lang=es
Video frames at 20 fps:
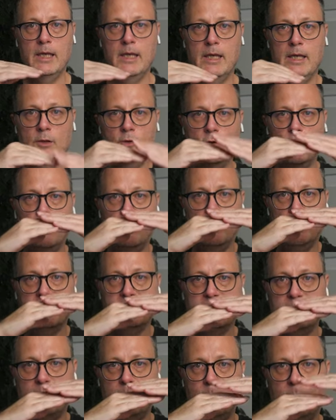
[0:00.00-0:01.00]
y todo lo que
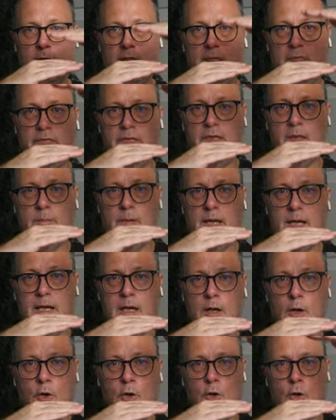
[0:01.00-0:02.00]
esté por
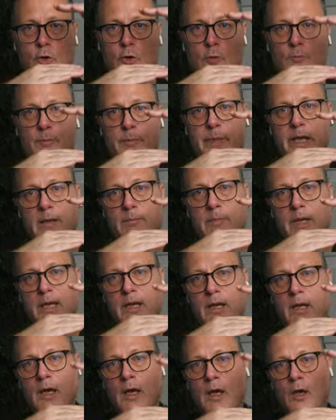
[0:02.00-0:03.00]
encima lo
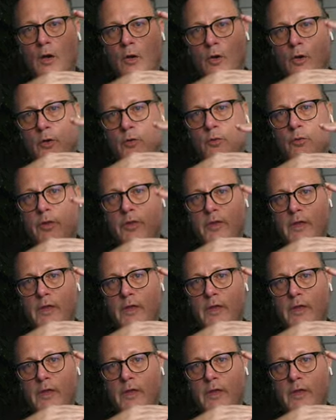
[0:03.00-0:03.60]
comprime con un